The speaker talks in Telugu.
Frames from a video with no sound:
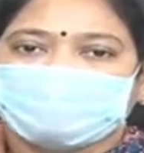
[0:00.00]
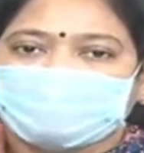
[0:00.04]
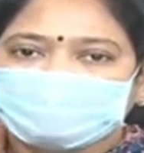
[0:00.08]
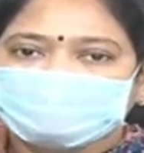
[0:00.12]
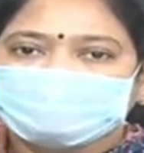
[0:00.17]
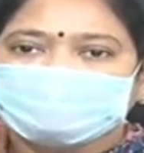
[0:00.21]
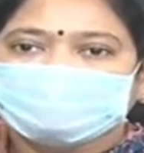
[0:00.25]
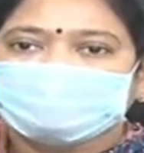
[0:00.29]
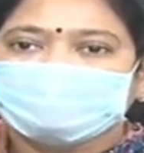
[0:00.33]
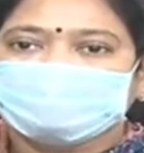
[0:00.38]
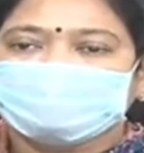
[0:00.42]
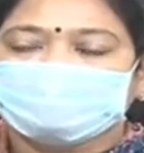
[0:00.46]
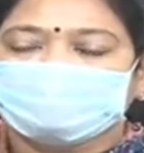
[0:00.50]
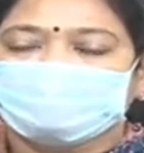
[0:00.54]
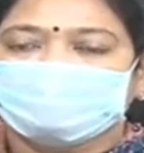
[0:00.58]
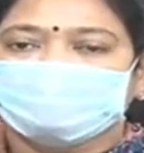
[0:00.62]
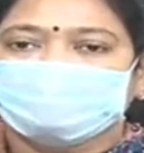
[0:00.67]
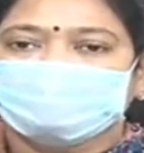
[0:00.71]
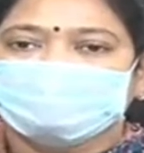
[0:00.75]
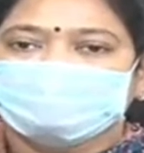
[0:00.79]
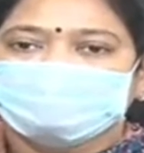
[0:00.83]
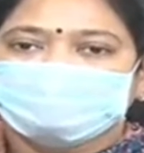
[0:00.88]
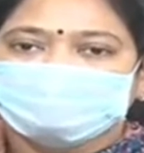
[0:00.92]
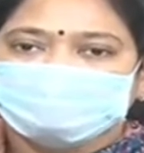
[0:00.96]
ఆర్థికంగా
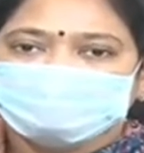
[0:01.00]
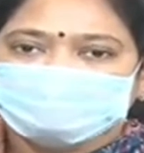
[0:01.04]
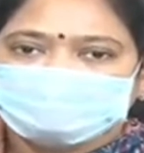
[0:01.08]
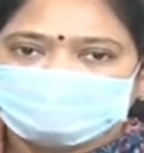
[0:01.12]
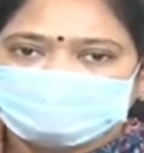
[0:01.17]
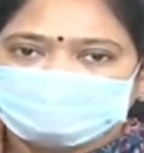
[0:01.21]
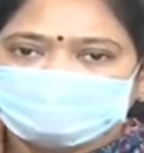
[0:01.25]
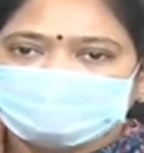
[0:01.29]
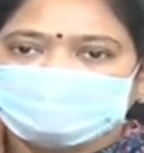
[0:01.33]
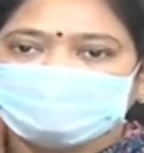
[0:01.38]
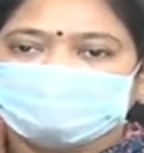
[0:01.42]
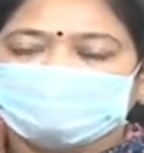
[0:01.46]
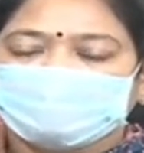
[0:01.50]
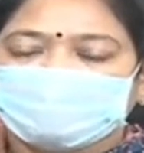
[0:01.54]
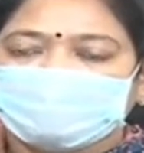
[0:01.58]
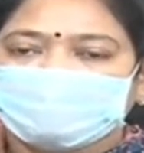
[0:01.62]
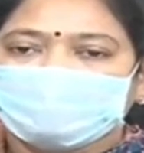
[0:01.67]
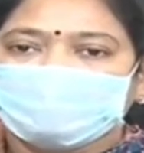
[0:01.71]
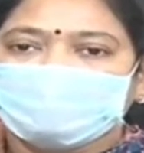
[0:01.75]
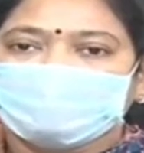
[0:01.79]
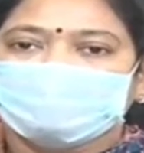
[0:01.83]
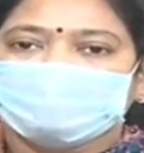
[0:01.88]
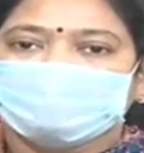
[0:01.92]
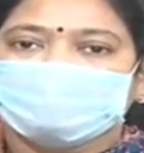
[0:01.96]

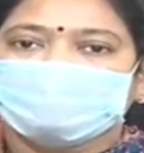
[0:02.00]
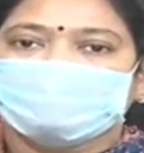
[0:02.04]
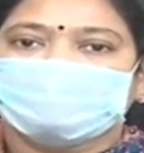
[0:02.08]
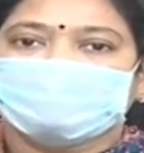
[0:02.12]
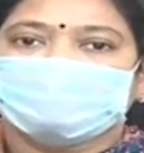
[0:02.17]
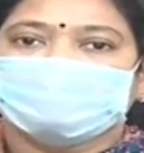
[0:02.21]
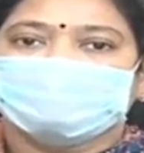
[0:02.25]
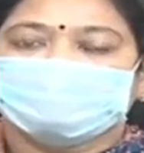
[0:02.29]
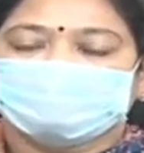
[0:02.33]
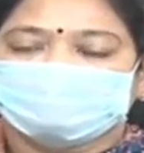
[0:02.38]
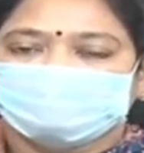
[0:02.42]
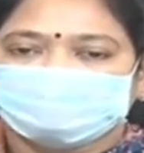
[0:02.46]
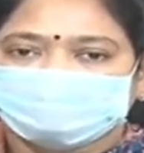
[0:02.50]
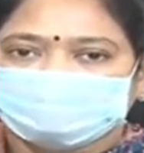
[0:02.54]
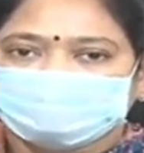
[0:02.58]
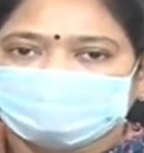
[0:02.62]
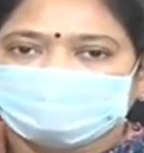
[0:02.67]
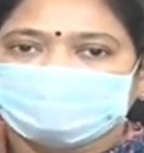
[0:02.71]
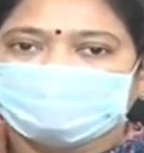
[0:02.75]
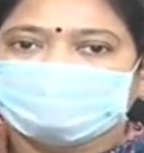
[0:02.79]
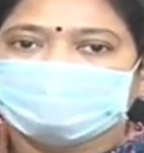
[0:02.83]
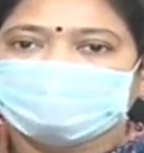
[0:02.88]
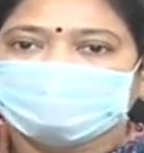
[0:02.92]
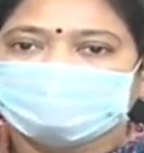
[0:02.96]
స్థిరపడడానికి
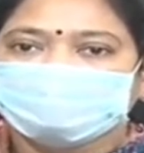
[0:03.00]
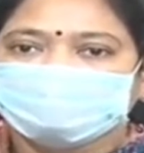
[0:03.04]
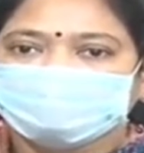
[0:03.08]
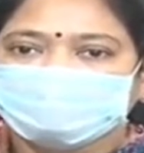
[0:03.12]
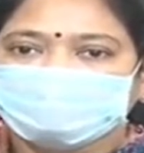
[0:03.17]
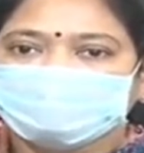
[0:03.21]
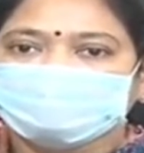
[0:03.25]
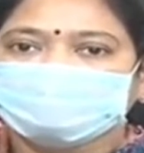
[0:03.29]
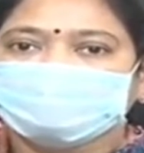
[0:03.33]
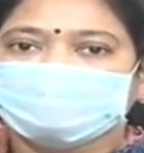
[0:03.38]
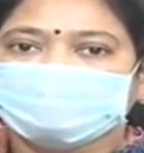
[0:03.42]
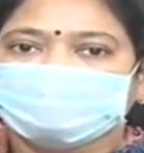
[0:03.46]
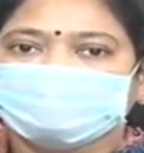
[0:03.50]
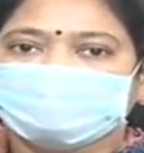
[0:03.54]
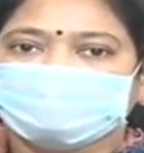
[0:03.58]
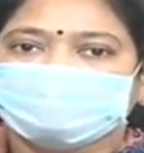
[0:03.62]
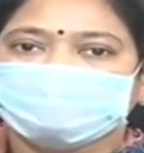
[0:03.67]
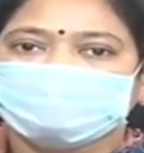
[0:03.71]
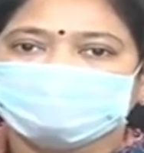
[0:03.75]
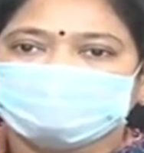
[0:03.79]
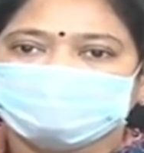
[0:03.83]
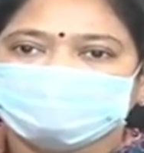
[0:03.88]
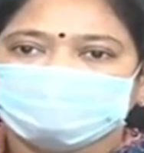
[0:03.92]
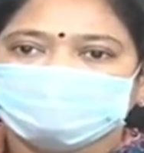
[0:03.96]
గౌరవ ముఖ్యమంత్రి
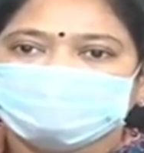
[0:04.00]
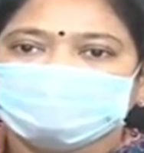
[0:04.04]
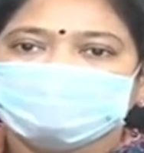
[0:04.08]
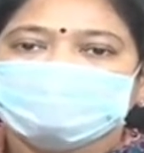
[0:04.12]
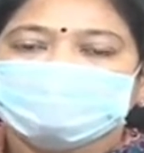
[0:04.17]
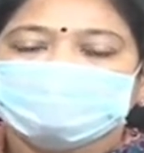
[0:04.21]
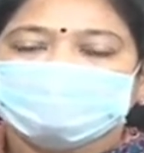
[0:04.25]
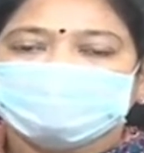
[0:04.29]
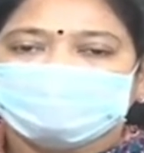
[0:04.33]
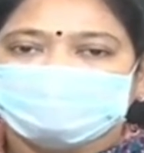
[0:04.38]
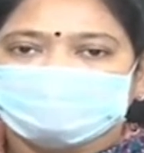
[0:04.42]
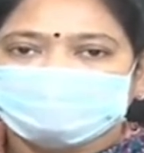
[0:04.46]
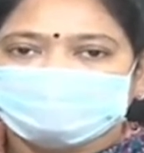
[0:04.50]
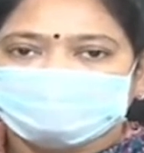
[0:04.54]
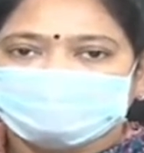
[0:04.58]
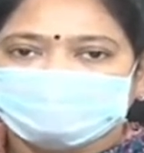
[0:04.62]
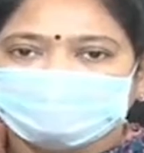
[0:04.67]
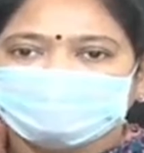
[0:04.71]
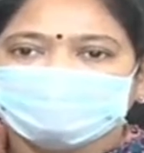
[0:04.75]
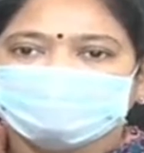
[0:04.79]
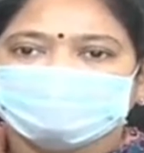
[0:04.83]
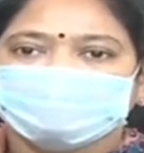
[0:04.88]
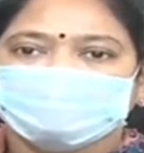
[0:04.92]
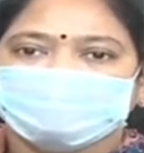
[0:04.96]
గారు ఈ
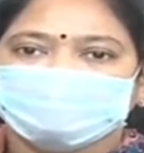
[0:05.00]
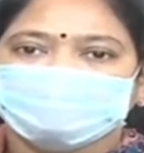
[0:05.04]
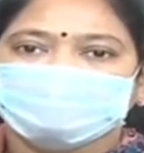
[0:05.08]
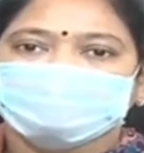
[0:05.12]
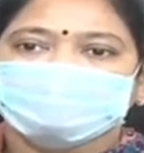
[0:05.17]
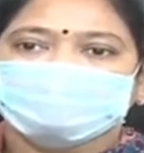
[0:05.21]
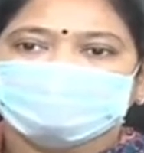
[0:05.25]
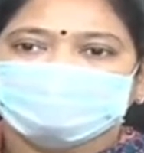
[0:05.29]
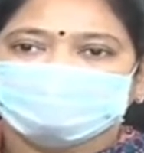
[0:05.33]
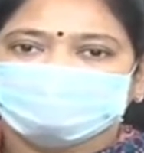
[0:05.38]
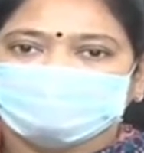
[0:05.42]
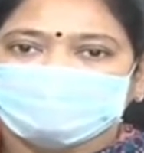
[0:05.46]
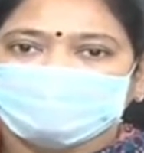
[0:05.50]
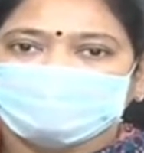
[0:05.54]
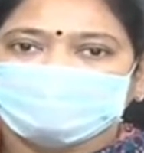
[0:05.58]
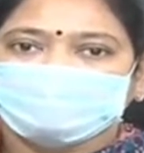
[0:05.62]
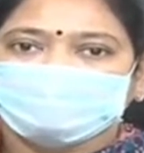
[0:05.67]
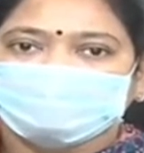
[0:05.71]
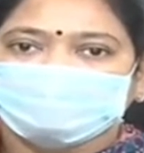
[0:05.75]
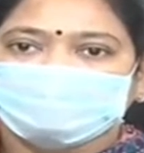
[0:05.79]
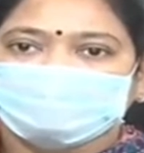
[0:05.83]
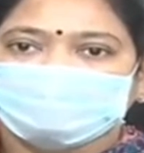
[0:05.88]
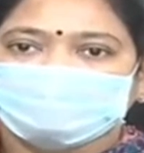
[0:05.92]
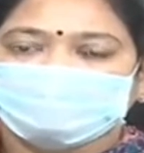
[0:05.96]
చేయూతను అందించడం
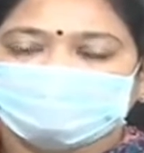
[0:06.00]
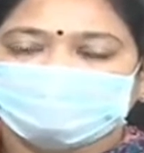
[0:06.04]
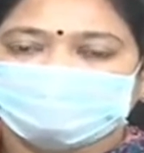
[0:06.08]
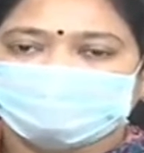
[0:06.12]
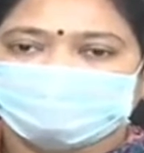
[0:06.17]
జరిగింది